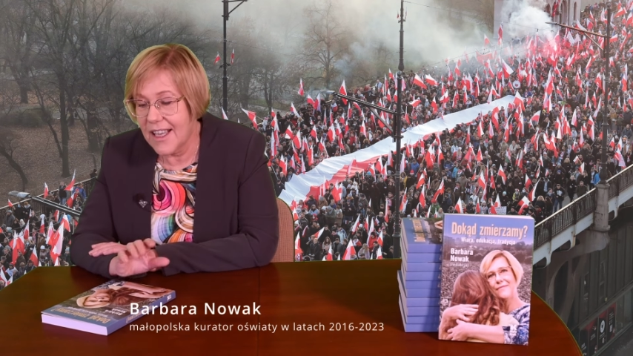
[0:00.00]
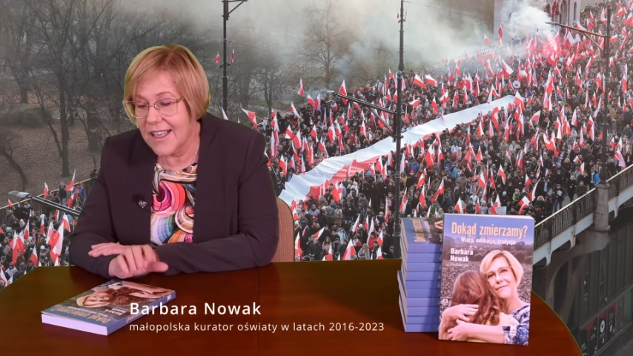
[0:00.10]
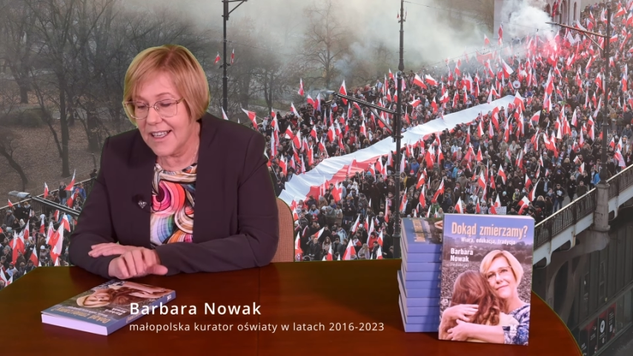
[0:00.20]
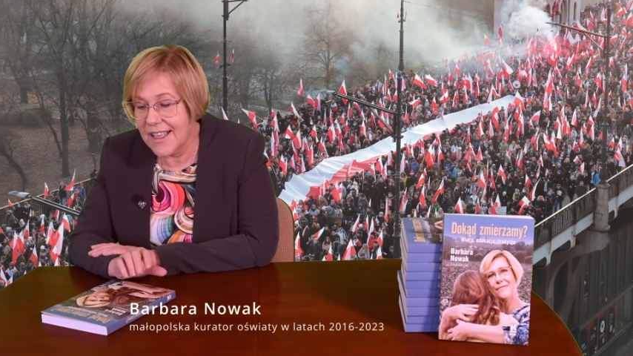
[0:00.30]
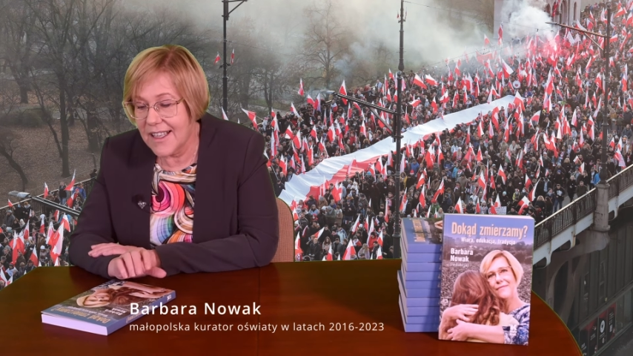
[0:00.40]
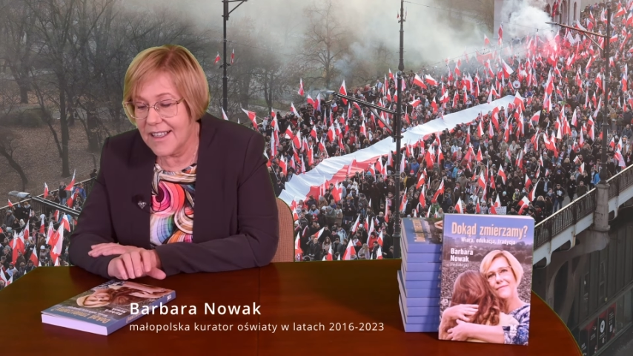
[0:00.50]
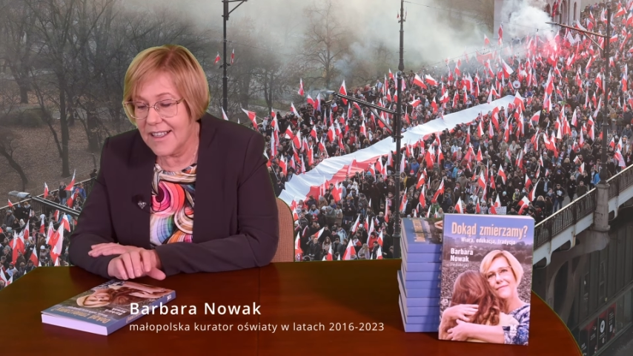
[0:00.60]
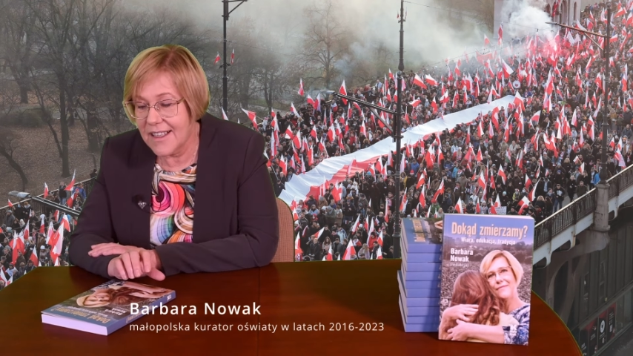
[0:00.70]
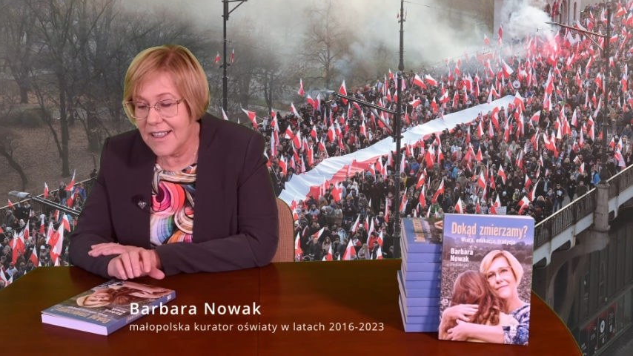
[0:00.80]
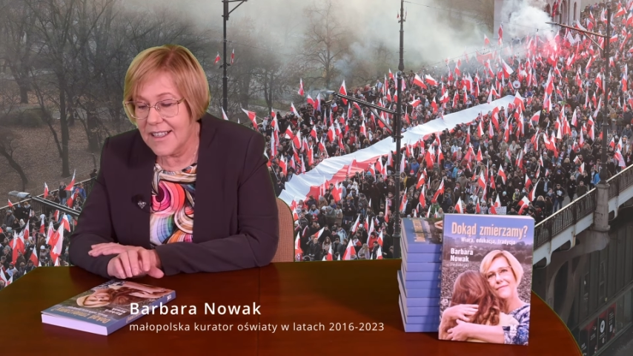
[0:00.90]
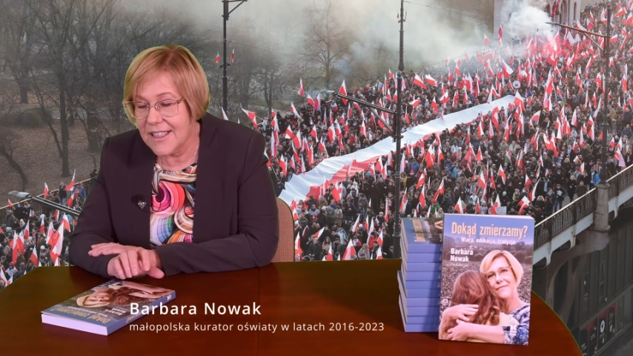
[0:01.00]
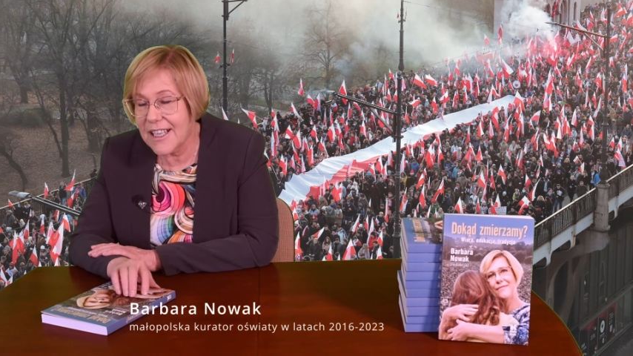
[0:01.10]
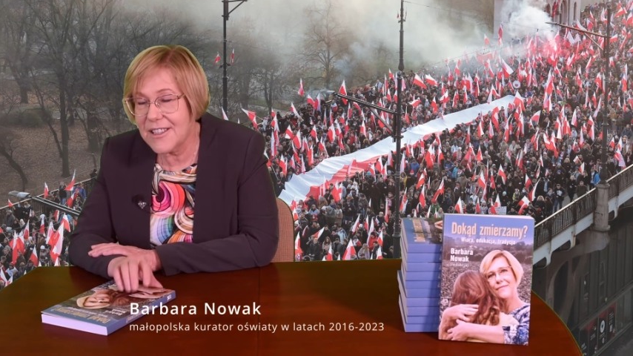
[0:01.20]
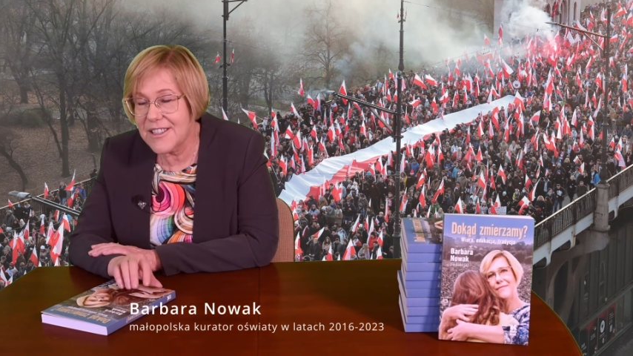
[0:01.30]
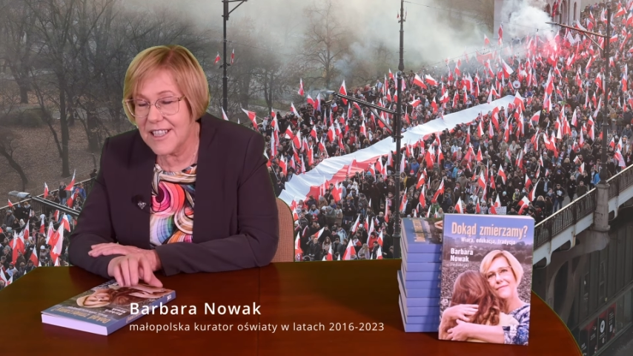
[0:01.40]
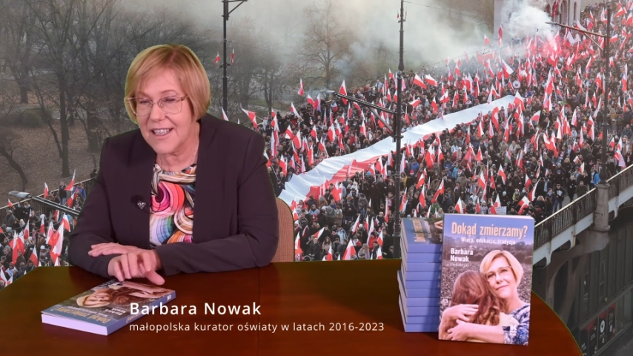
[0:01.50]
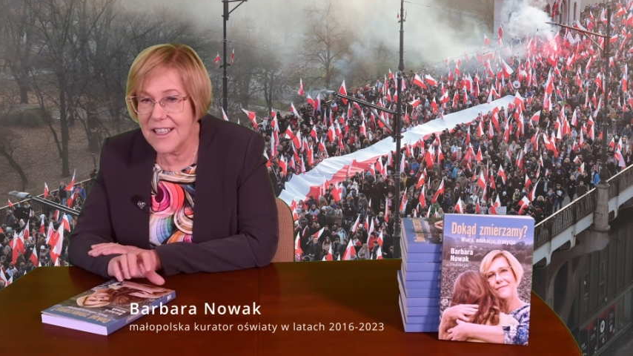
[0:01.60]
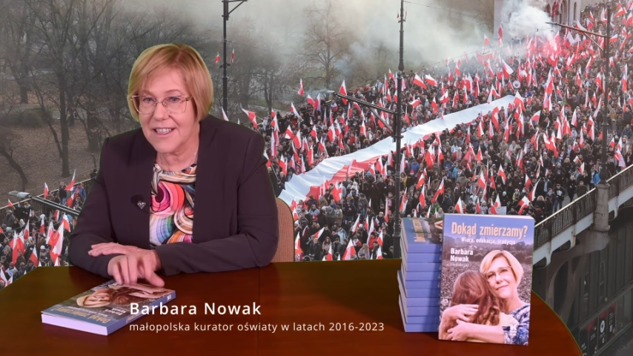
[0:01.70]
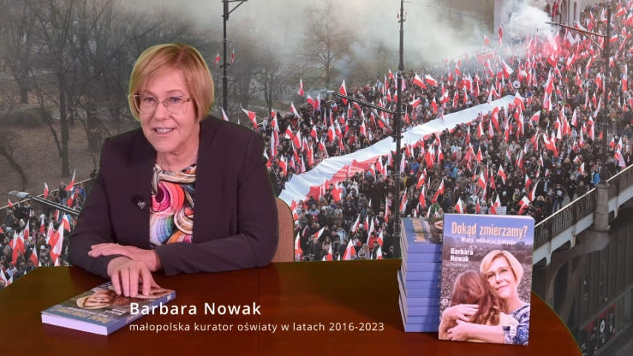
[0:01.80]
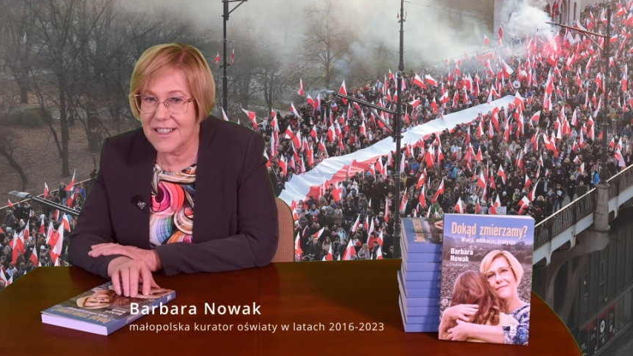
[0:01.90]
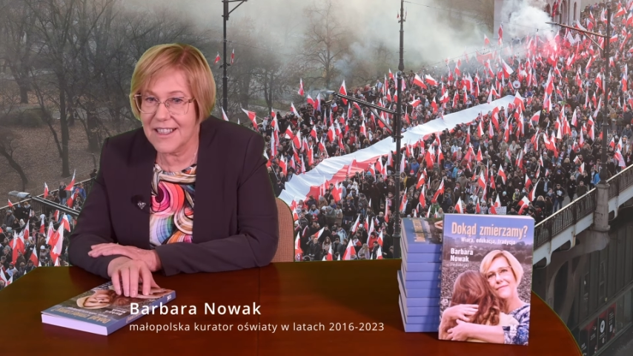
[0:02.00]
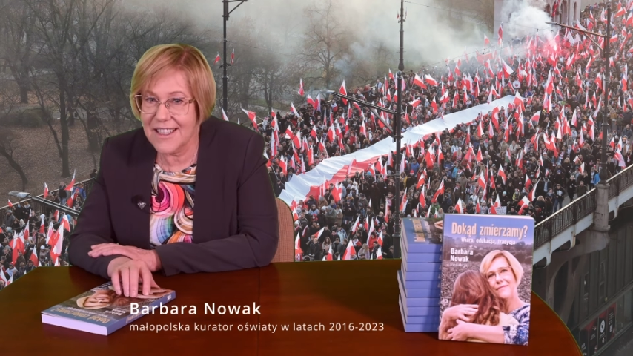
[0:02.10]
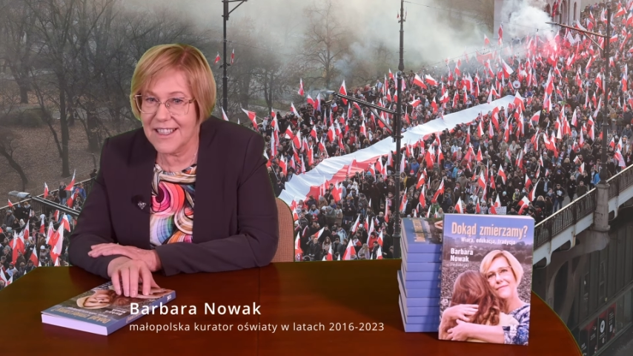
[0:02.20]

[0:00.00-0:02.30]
E, tradycja jest e,